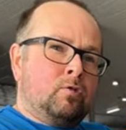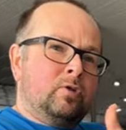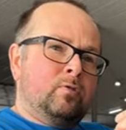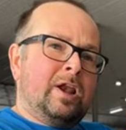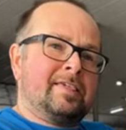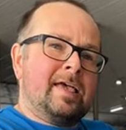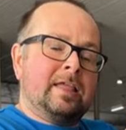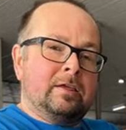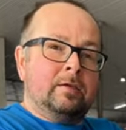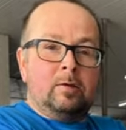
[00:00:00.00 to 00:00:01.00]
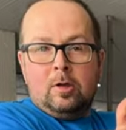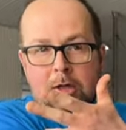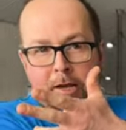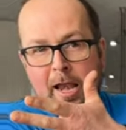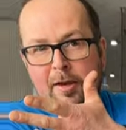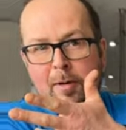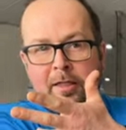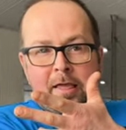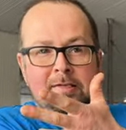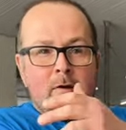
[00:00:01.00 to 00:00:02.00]
soit au niveau de la santé, de
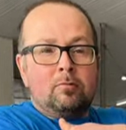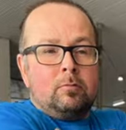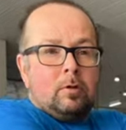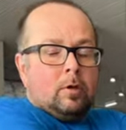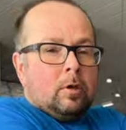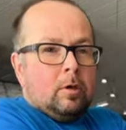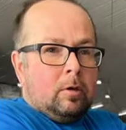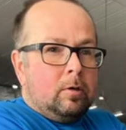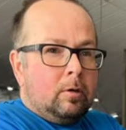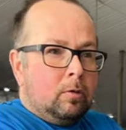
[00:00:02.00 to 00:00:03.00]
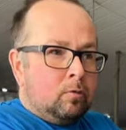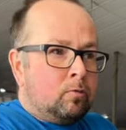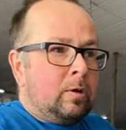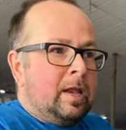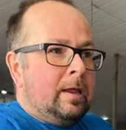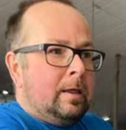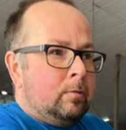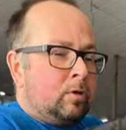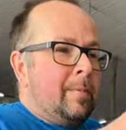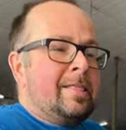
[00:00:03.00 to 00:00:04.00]
l'alimentation. Euh, les,
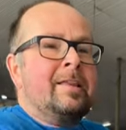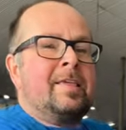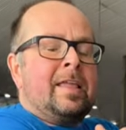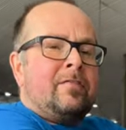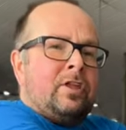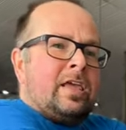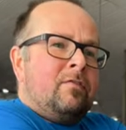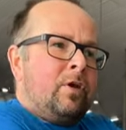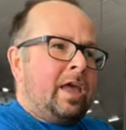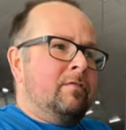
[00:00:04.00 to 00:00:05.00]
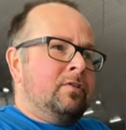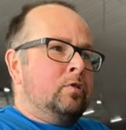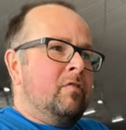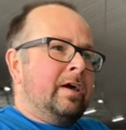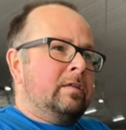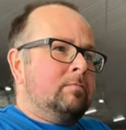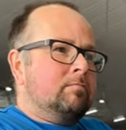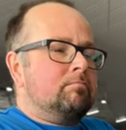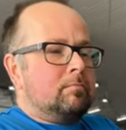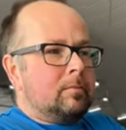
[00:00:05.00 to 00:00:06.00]
autrement dit, les intervenants qui vont graviter doivent être,
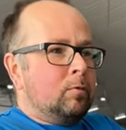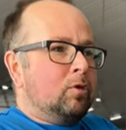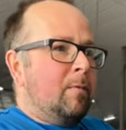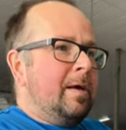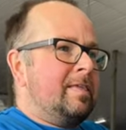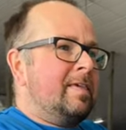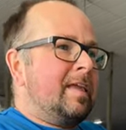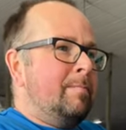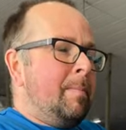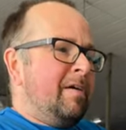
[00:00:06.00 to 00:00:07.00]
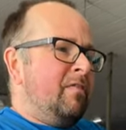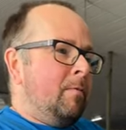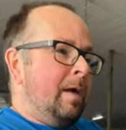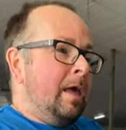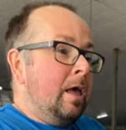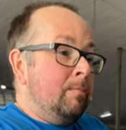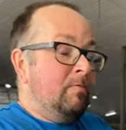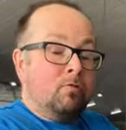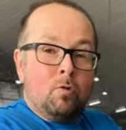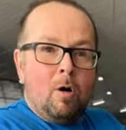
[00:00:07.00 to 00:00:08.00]
autrement dit, extrêmement performants, puis
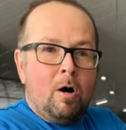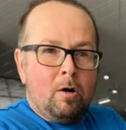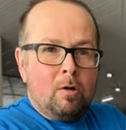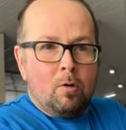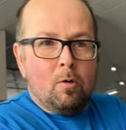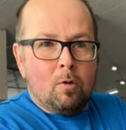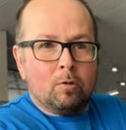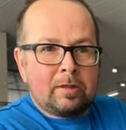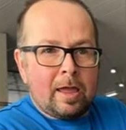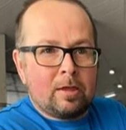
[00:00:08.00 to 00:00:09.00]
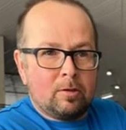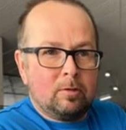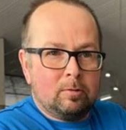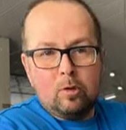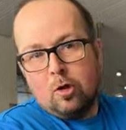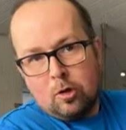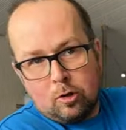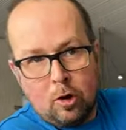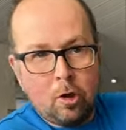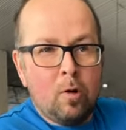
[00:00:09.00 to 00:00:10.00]
vouloir autant que,
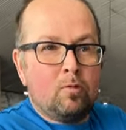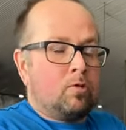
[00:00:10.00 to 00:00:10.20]
le coach.